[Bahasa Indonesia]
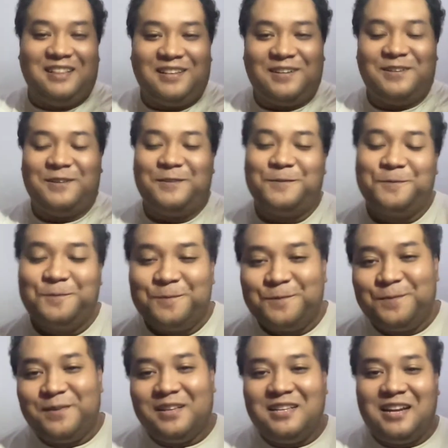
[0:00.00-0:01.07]
gitu.
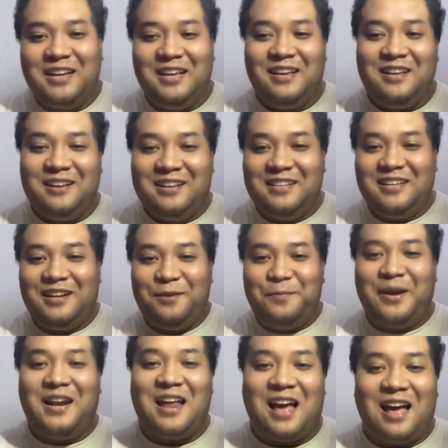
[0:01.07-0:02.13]
Jadi jadi
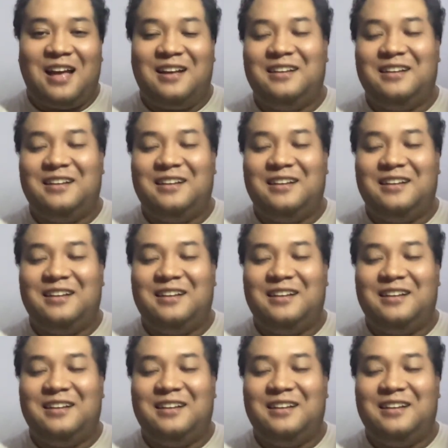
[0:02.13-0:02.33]
beda.